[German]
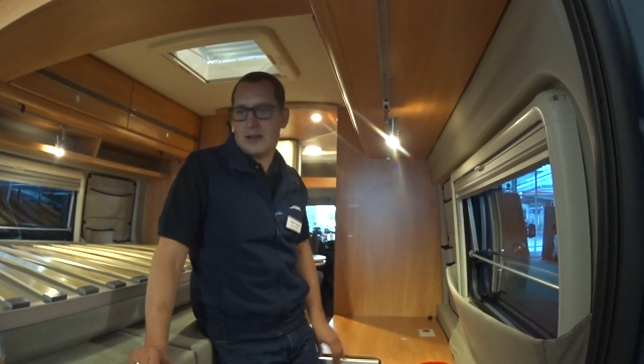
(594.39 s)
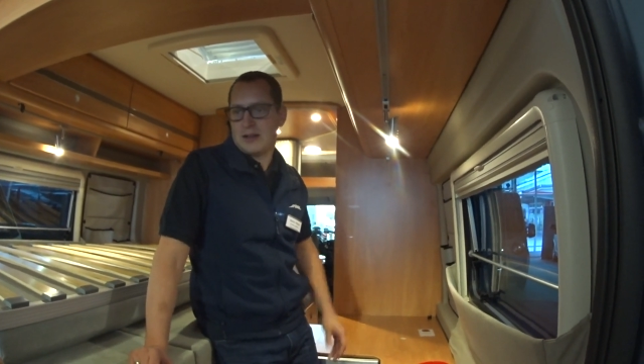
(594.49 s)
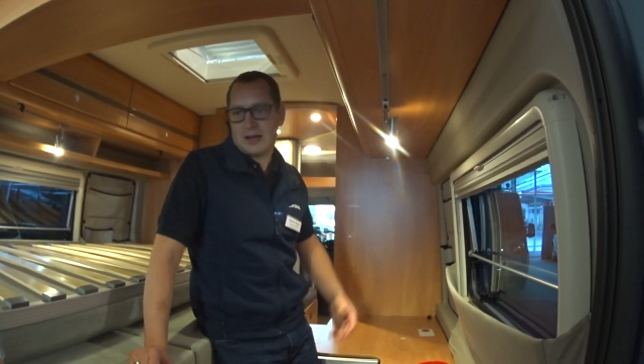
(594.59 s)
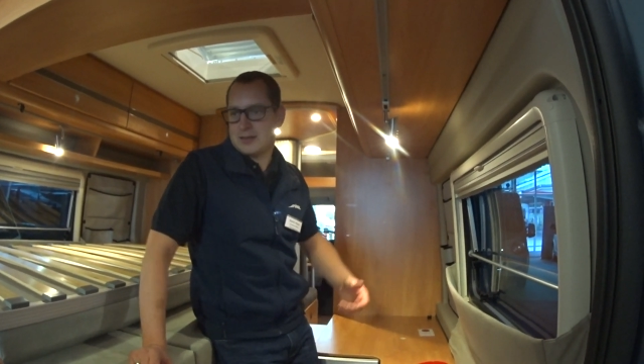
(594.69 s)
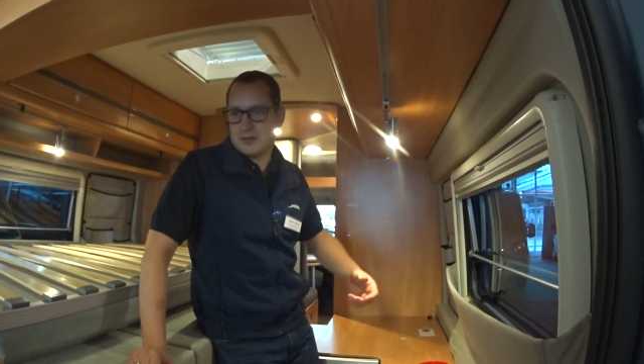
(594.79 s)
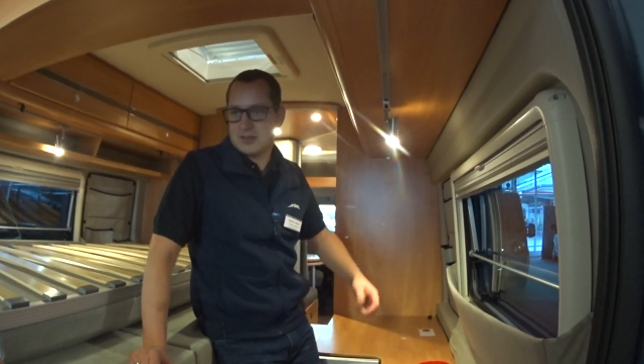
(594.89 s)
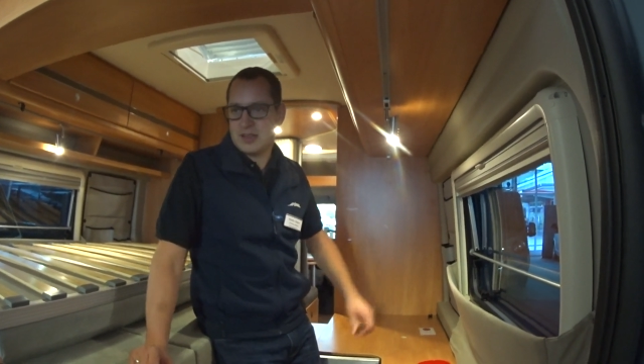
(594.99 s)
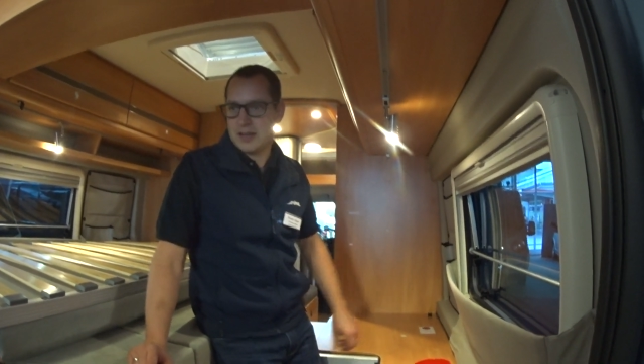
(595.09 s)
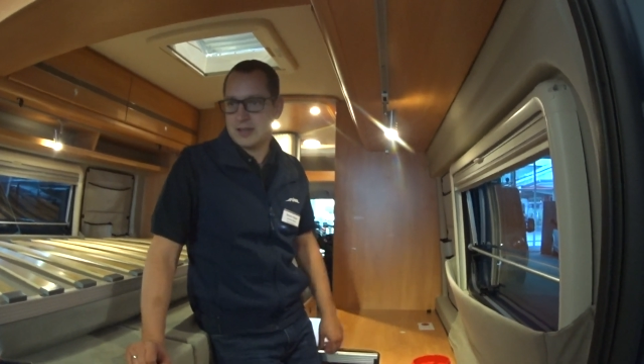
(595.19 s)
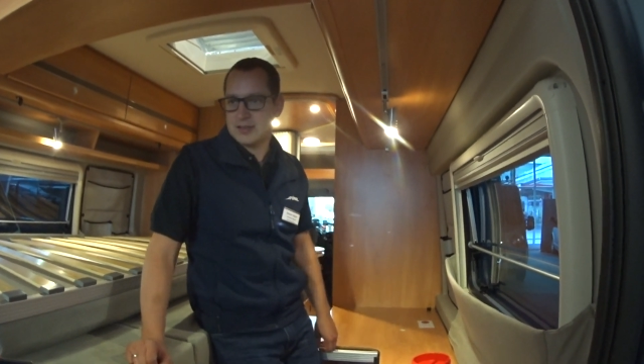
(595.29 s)
kann es natürlich
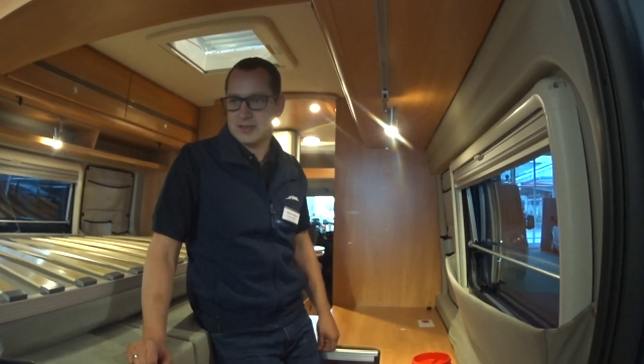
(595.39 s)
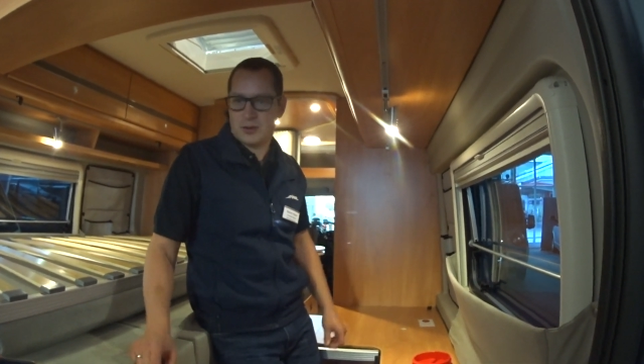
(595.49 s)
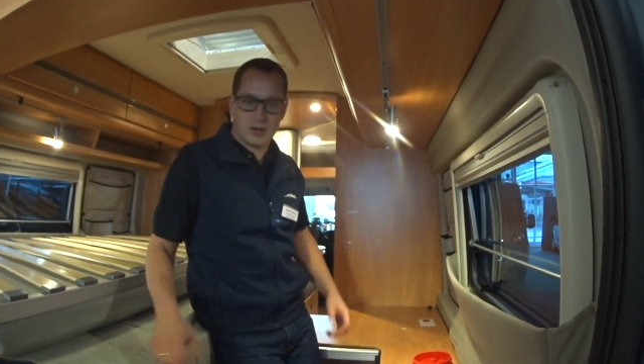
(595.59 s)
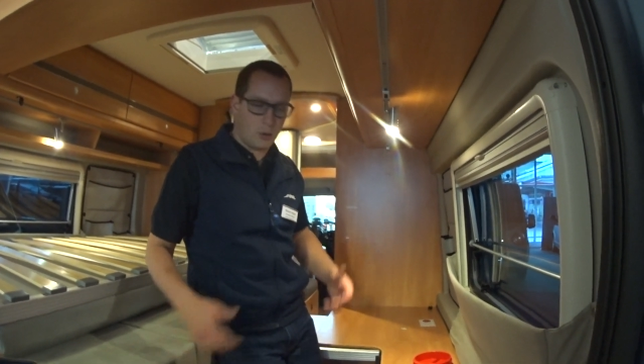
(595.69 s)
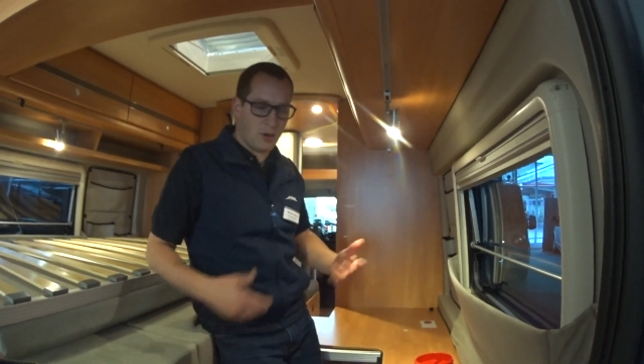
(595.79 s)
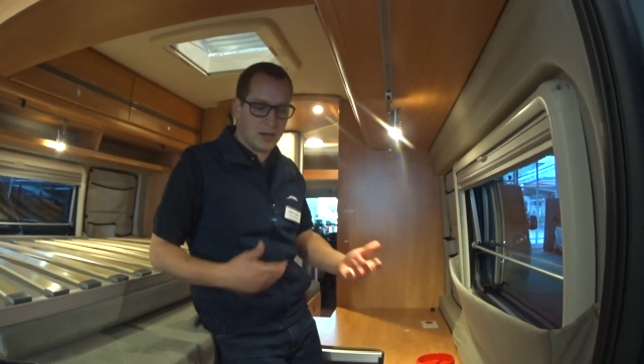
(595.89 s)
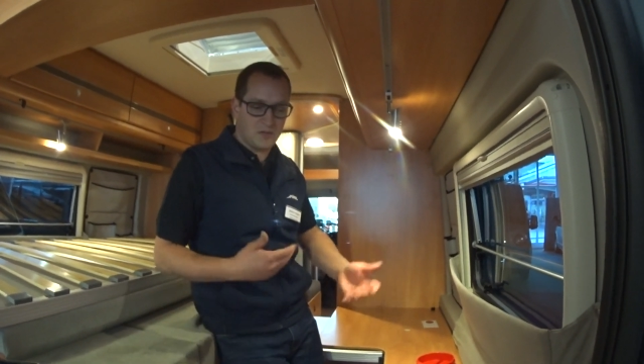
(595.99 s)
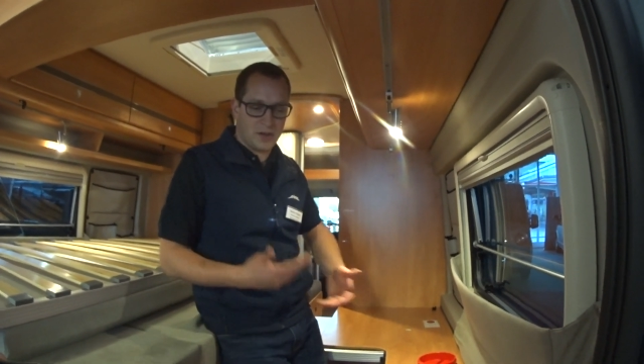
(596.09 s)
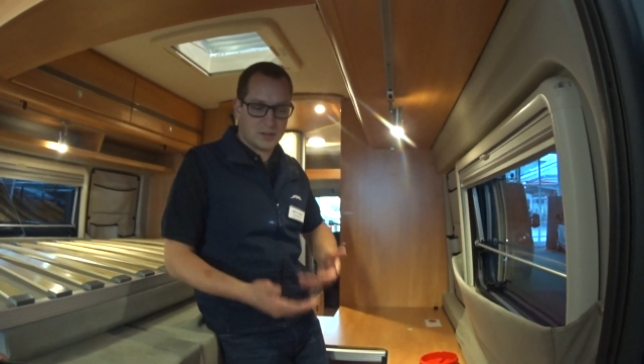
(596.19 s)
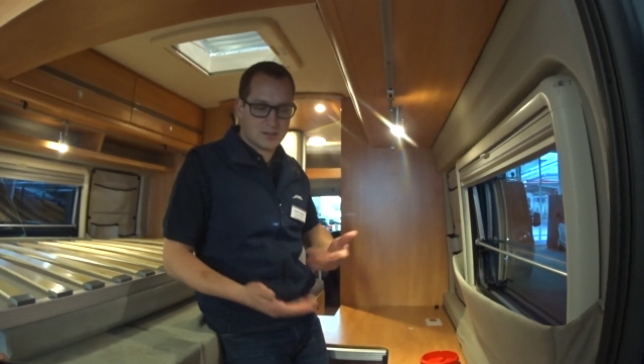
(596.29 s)
sein, dass das Zeug auch
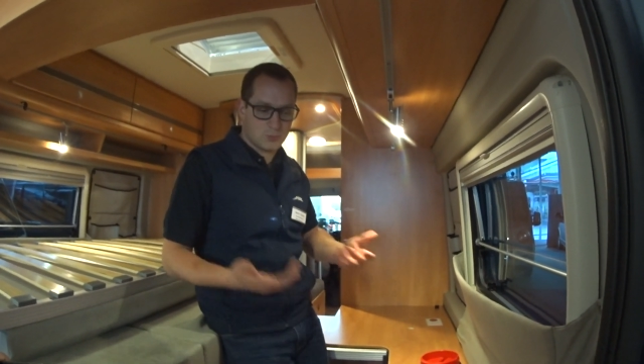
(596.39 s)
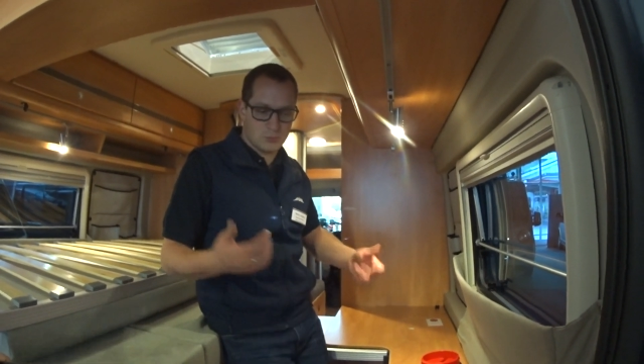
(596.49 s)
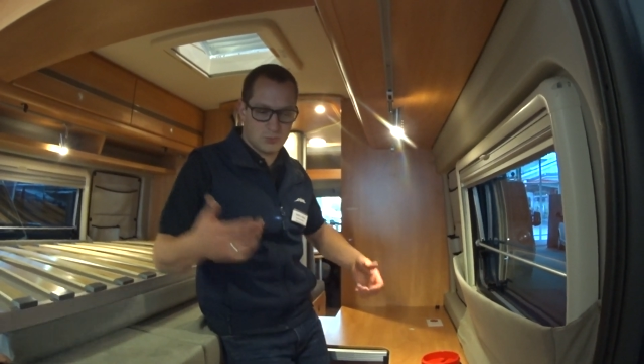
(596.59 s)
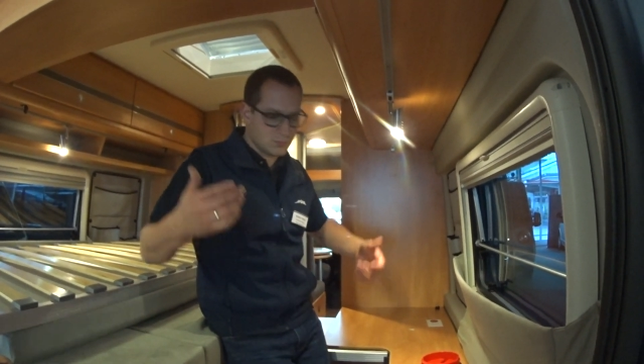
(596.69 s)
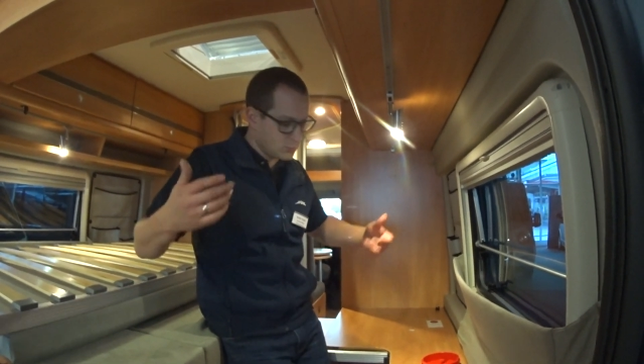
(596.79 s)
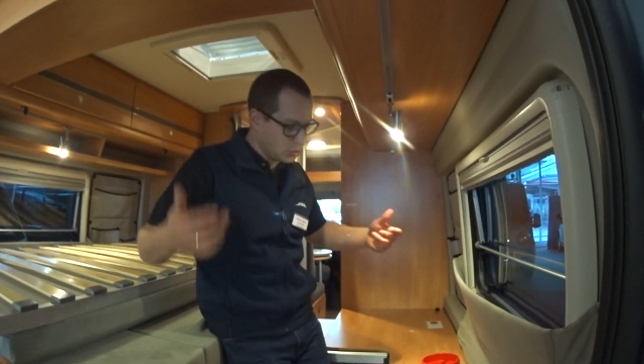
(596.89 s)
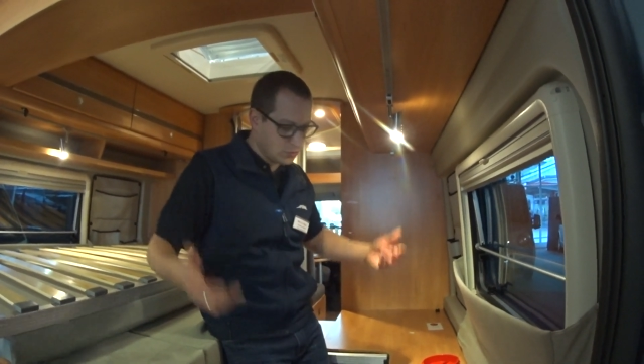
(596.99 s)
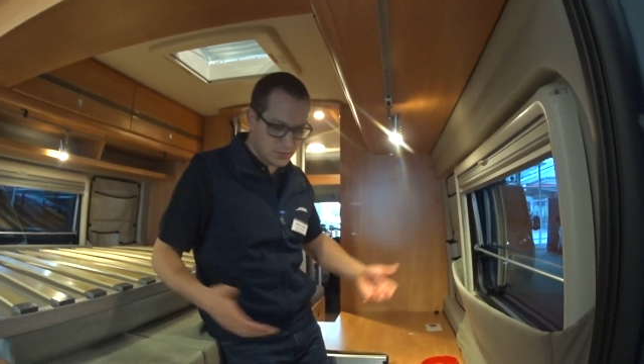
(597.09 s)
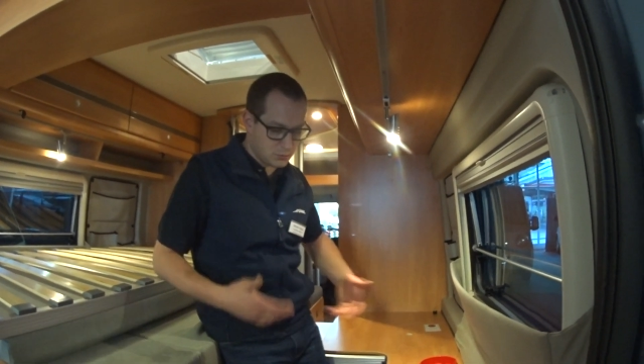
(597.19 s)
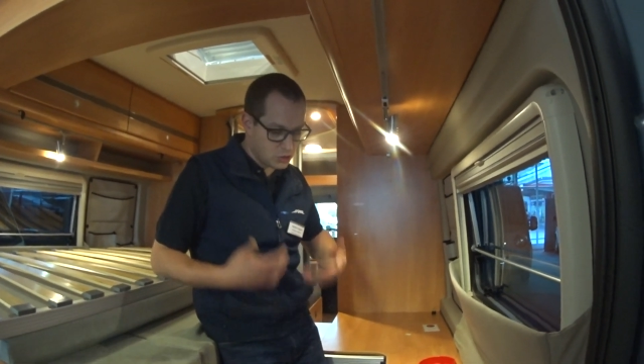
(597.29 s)
anfängt zu,
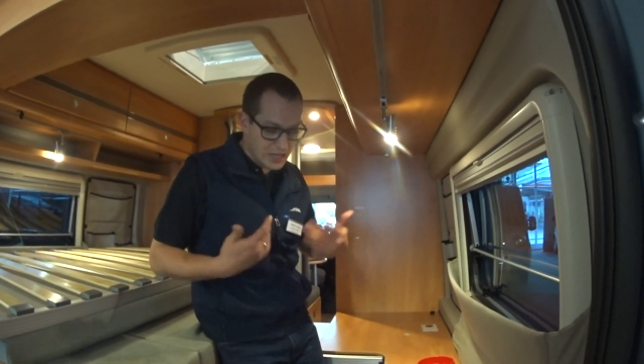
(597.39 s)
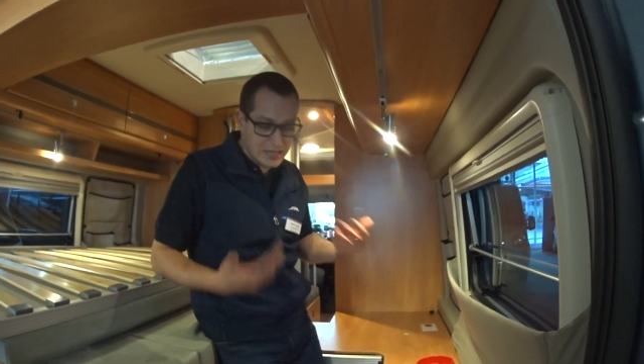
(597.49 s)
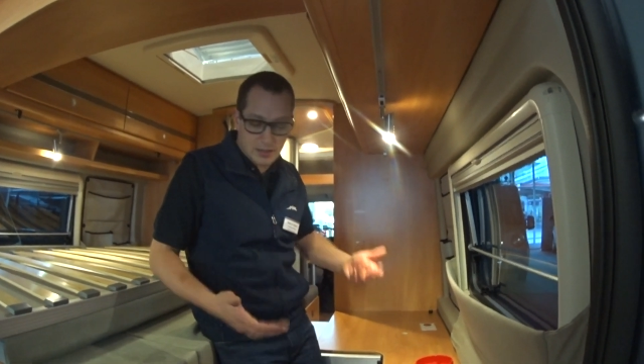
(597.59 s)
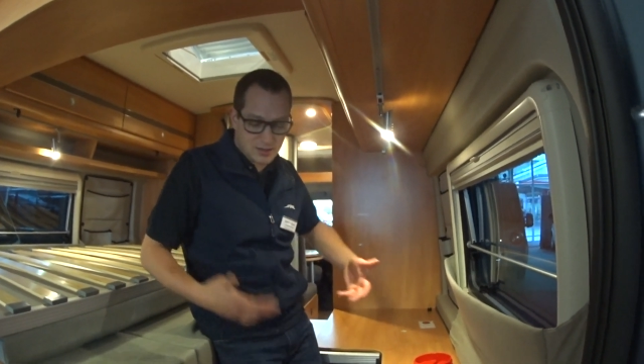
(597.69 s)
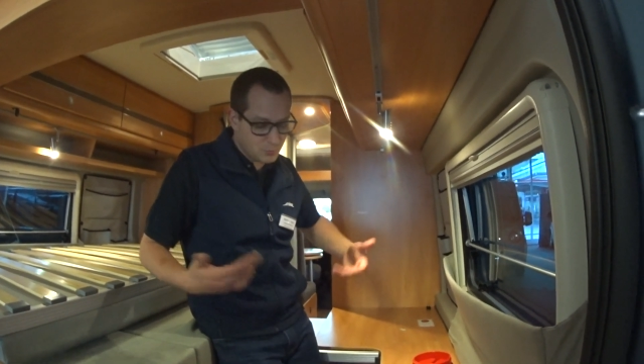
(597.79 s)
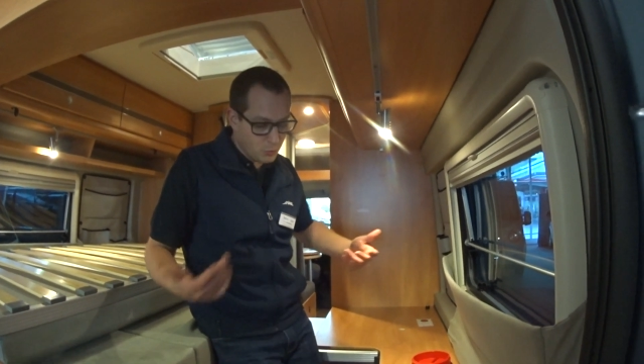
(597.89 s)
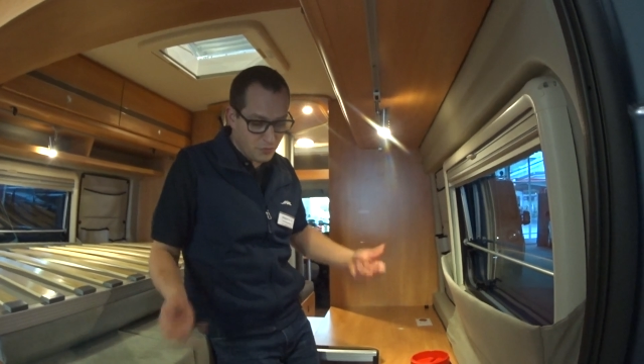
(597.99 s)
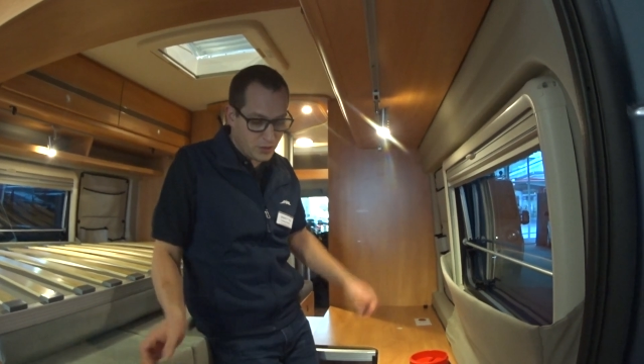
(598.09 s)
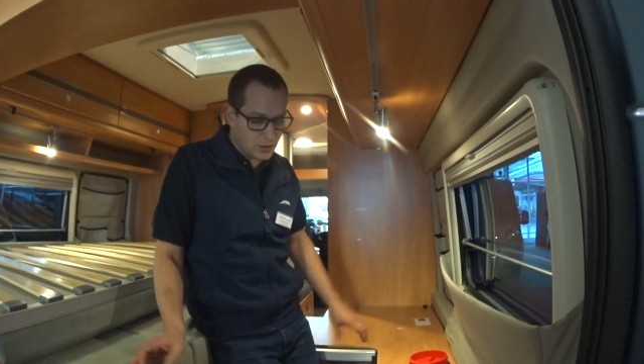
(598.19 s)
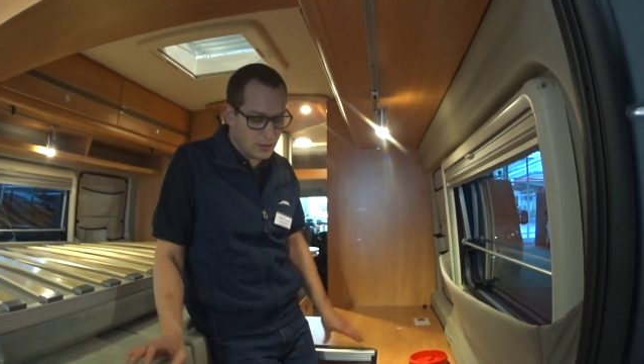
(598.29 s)
zu stinken, zu
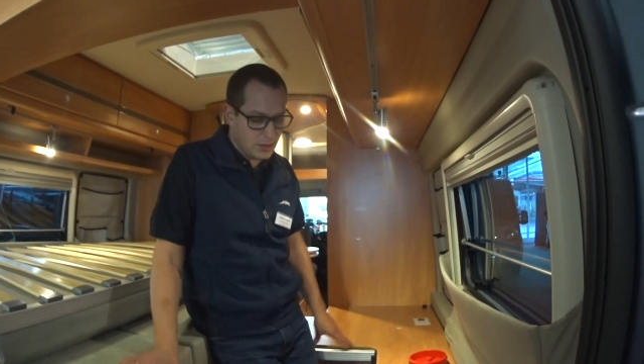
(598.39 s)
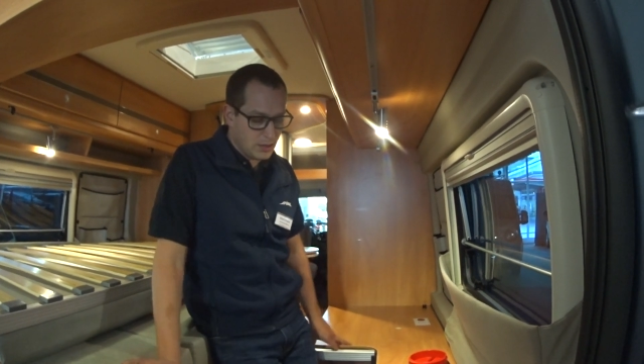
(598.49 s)
muffeln.